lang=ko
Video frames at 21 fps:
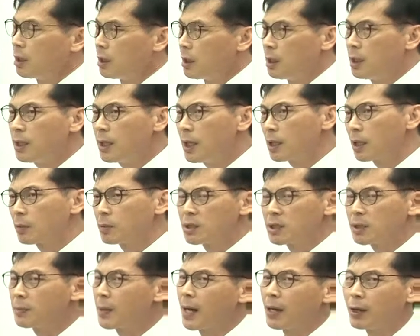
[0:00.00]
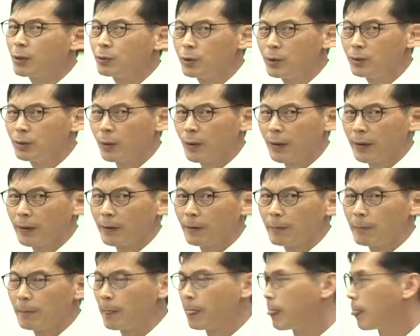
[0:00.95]
이게 여러분 지금 아카디언 도예요자
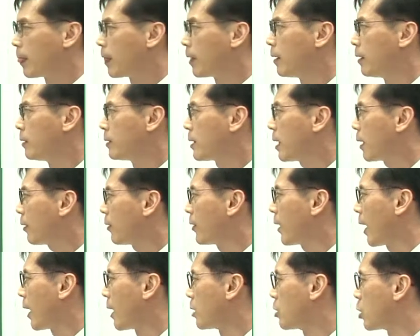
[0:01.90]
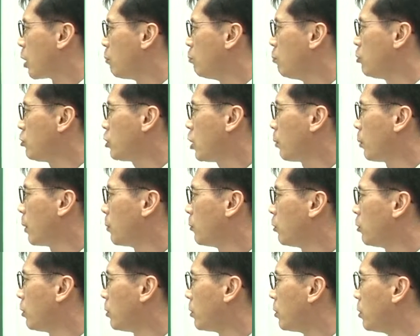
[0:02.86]
그런데 전문
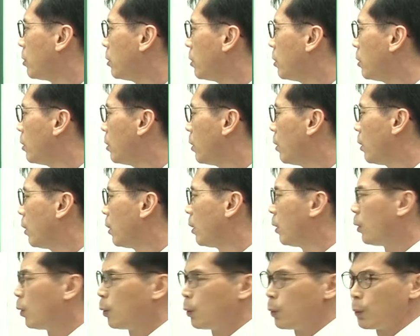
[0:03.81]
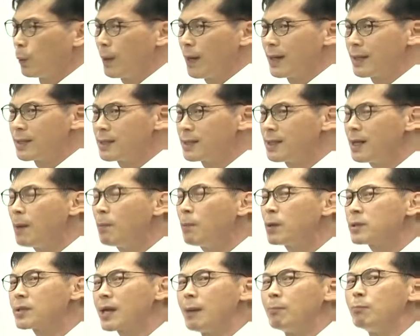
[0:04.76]
접이문은 왜
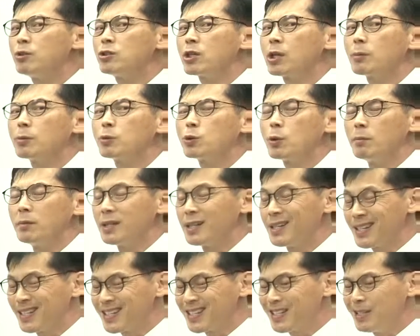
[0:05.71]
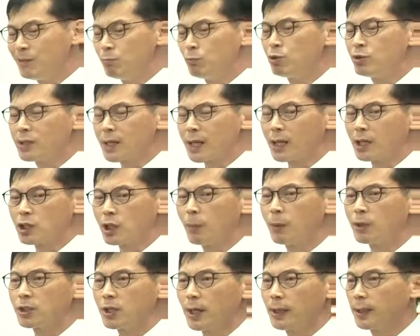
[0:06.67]
시내버스 앞문처럼 좀 큰 문짝이
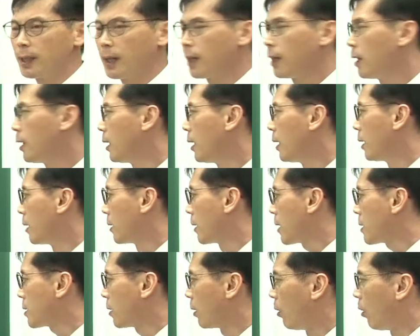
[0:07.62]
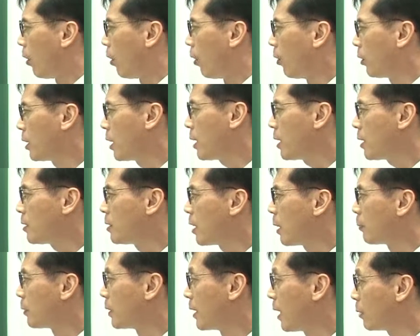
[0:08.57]
접어져야 돼. 그래서 어디
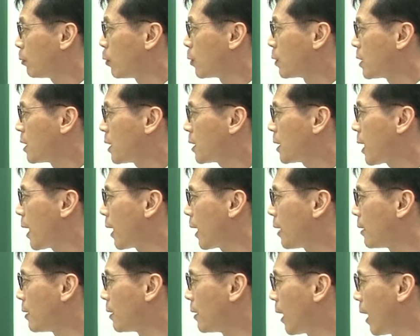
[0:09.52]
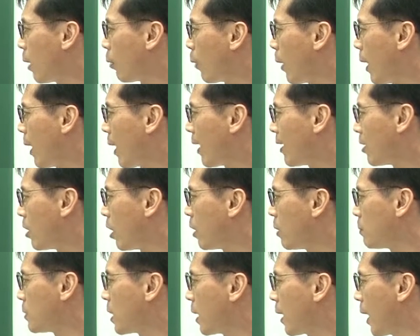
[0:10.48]
있냐면 얘도 식당이 있는데 왜
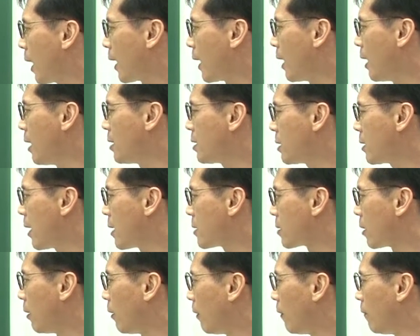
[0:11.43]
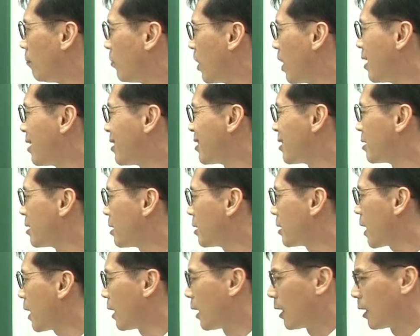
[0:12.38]
여름철에 1층에서 1층
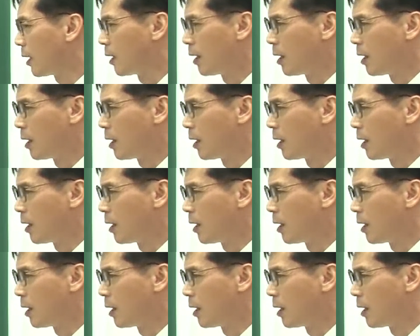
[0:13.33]
식당이